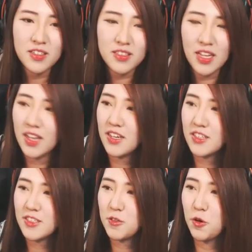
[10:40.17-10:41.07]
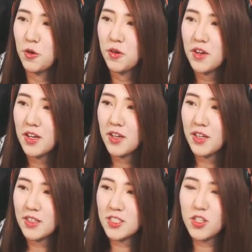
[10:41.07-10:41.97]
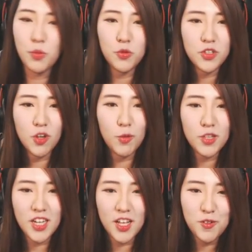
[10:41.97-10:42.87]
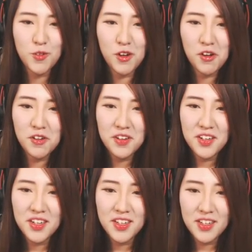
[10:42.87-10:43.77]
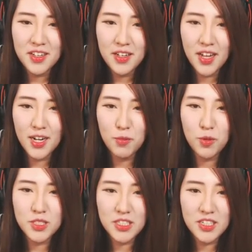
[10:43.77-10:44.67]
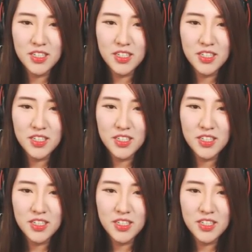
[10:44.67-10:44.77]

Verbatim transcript: 자 그리고 지켜보는 어머니가 있고요 할아버지